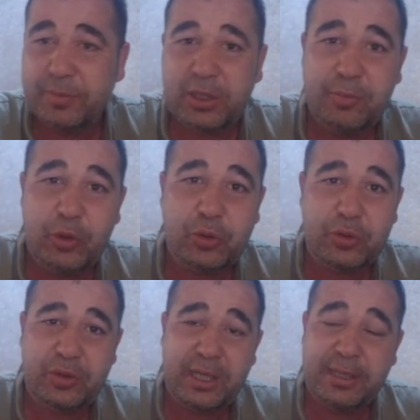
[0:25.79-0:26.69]

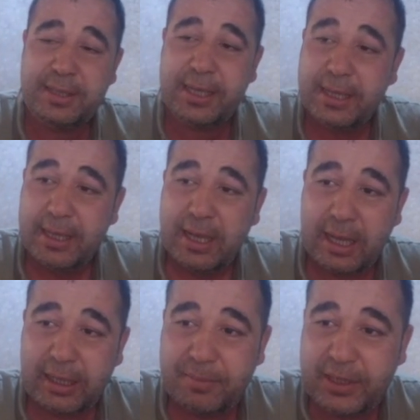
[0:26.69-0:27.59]
2300'den de
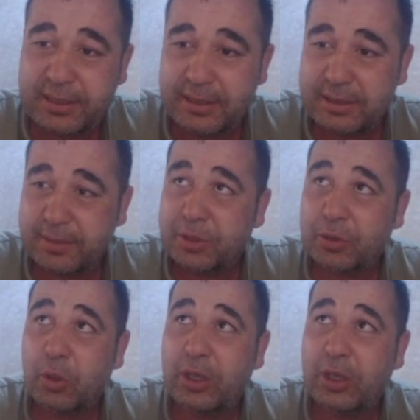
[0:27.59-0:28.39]
alabilirsiniz demiştik.